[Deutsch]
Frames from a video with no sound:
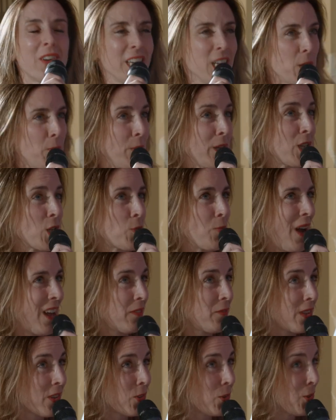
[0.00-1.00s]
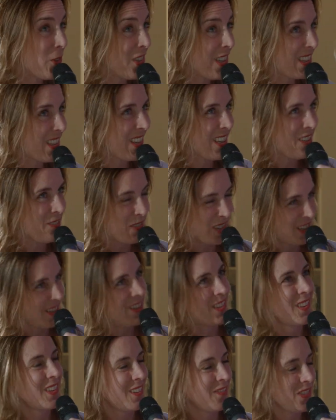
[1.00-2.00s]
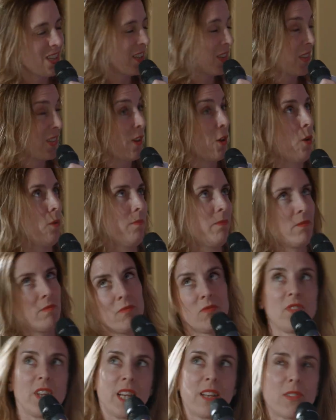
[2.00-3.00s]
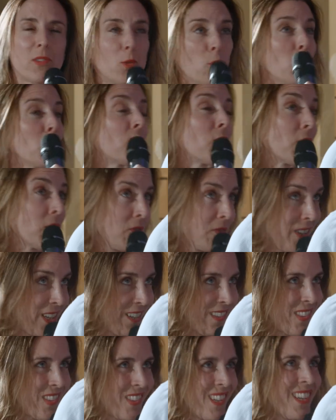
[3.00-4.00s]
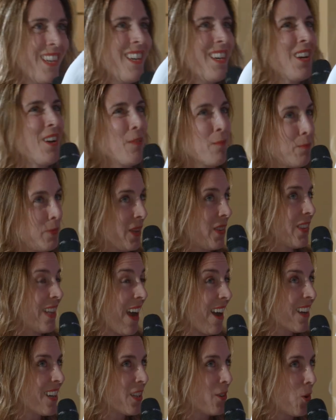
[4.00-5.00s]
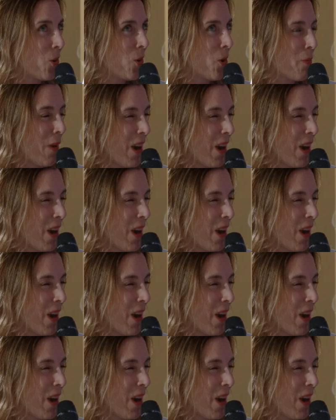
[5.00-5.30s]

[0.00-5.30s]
okay, ich bin gespannt, was du uns erzählen willst, wirst, ähm, willst und wirst. Bis nachher noch